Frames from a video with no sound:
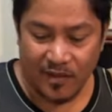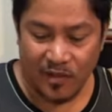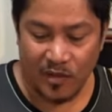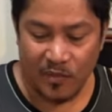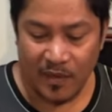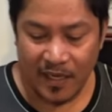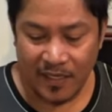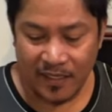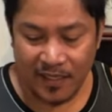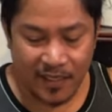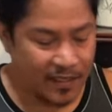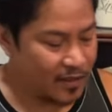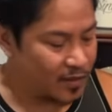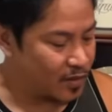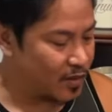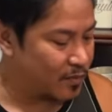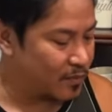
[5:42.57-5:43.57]
Yung mga
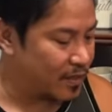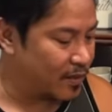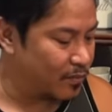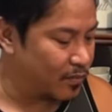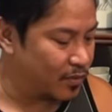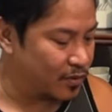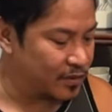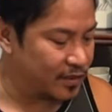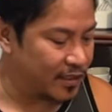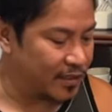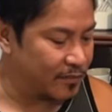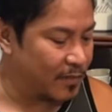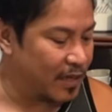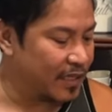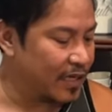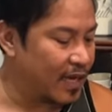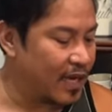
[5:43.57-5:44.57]
hinihingan ko ng mga bote,
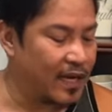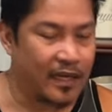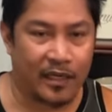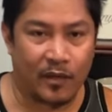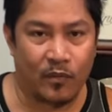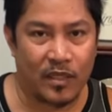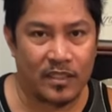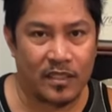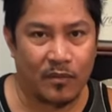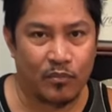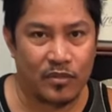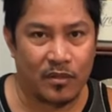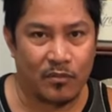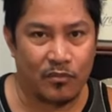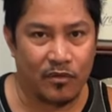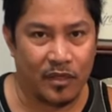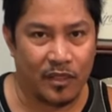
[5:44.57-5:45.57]
mga nakaka
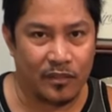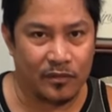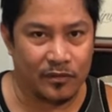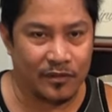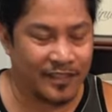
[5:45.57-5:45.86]
sa buhay yun.